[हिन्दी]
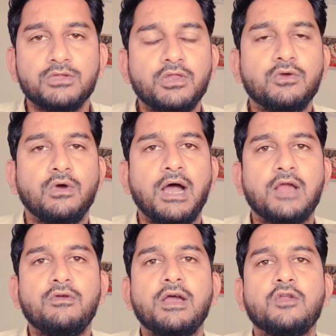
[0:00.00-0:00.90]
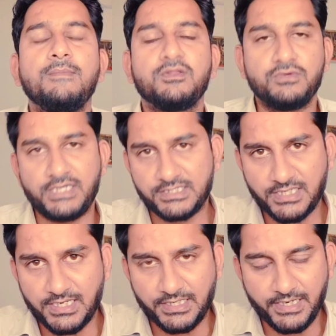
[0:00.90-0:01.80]
तो देखो आर ओ आर ओ में दो
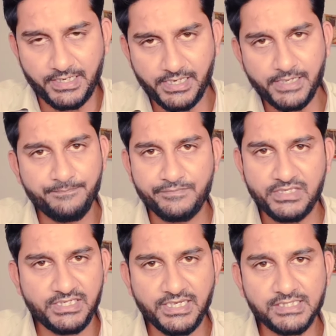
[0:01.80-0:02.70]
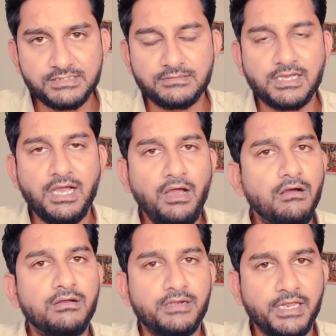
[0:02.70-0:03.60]
सेक्शन आते हैं ठीक है जी का
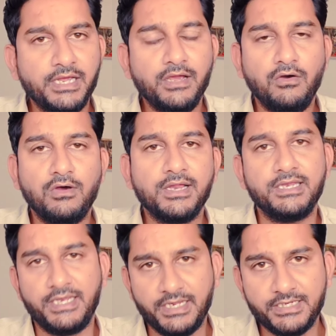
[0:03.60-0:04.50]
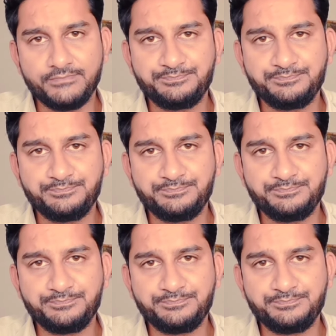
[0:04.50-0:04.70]
ठीक है और हिंदी का